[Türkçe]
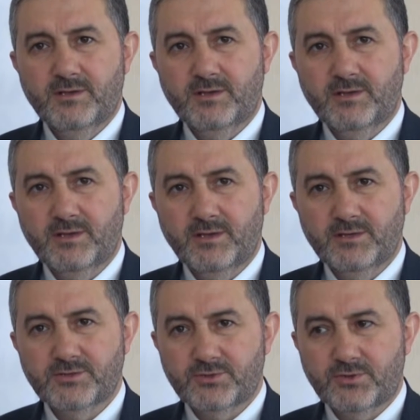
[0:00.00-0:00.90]
e,
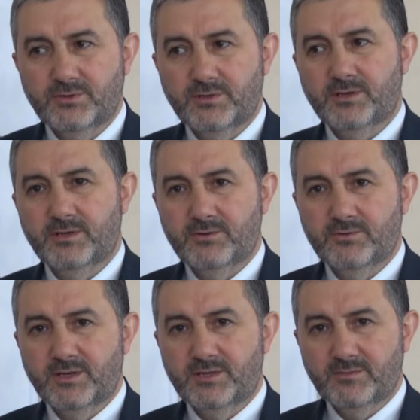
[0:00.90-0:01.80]
en son e,
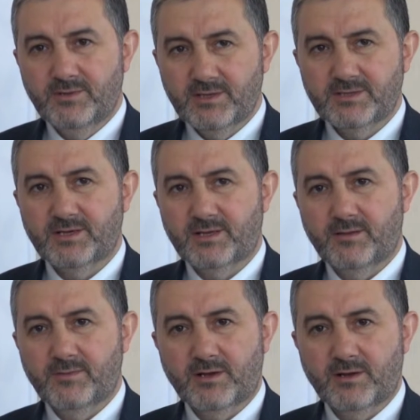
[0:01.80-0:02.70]
üretimi
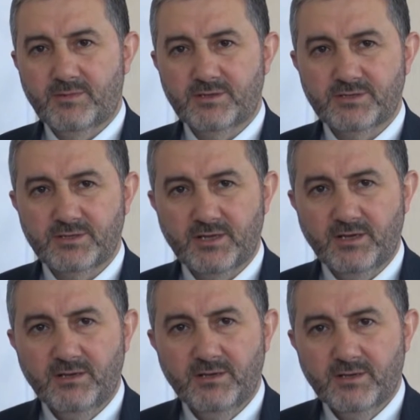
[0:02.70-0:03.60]
desteklemek
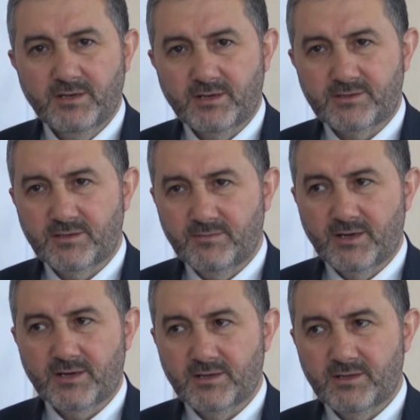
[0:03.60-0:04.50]
amacıyla katılım
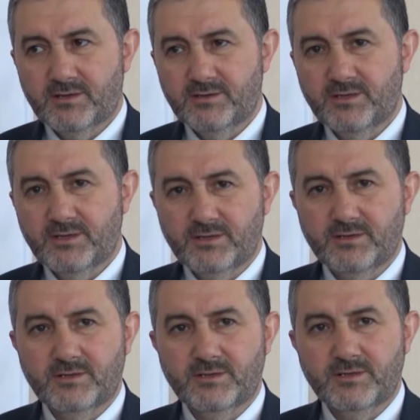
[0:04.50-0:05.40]
bankalarının da e,
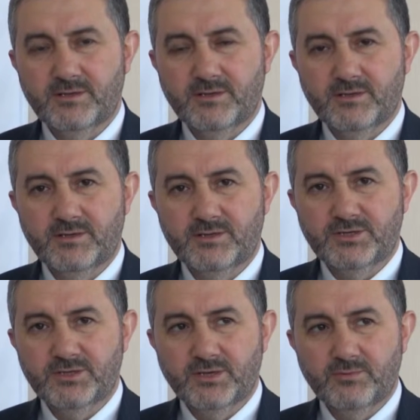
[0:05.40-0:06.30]
e
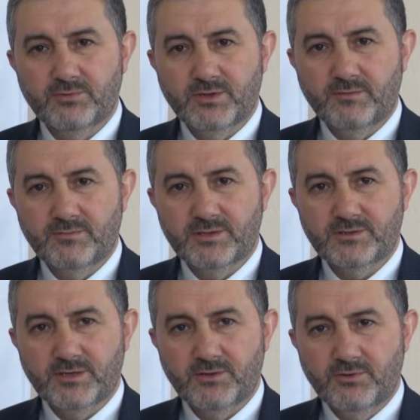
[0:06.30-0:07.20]
içinde bulunan bir
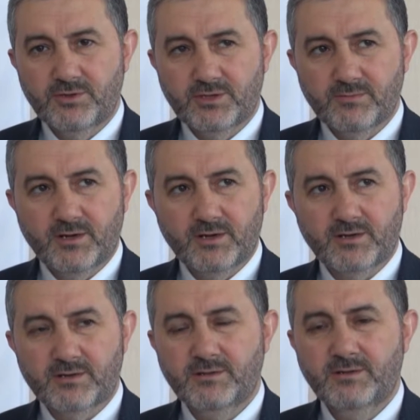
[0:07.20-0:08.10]
şey 12
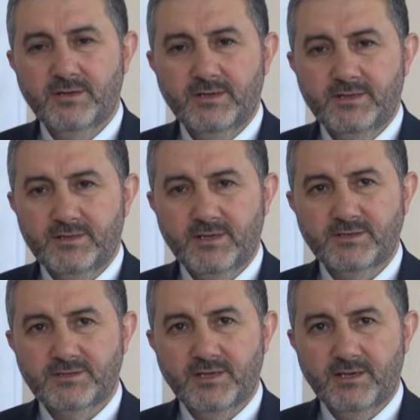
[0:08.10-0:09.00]
bankanın
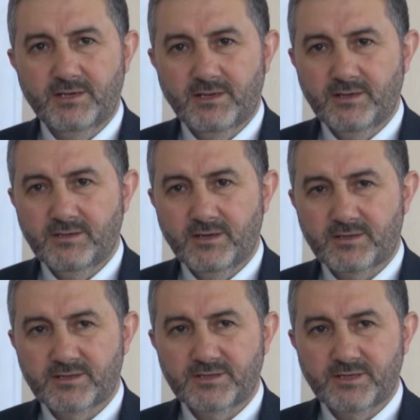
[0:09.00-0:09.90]
desteğiyle
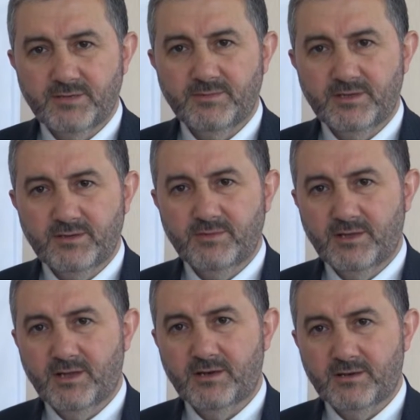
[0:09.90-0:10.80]
yaklaşık 22
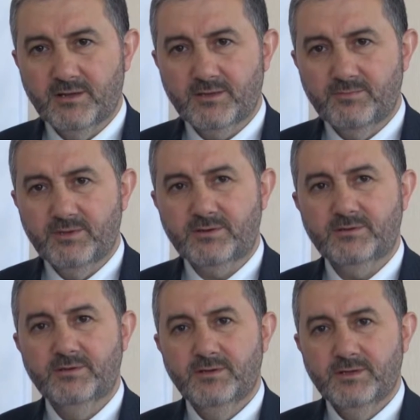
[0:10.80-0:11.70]
milyar liralık bir
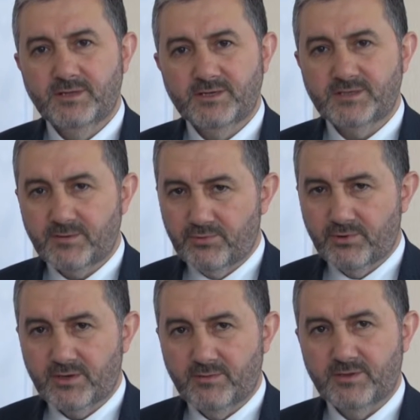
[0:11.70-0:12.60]
destek
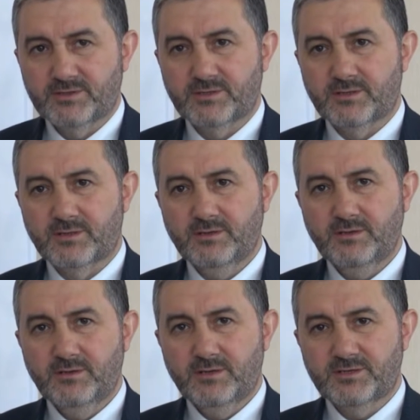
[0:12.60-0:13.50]
programı açıldı,
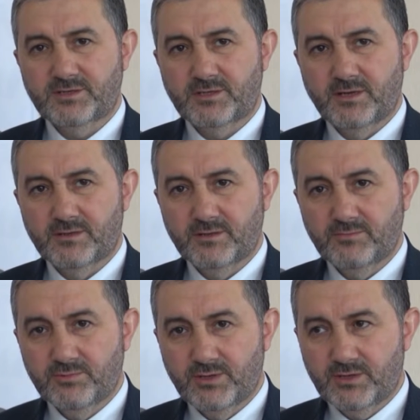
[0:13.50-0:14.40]
açıklandı.
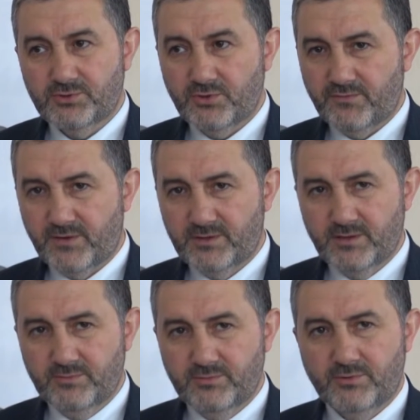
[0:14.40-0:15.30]
Bunları çok
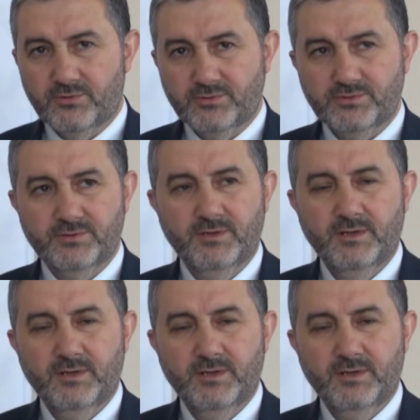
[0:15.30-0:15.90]
faydalı buluyoruz.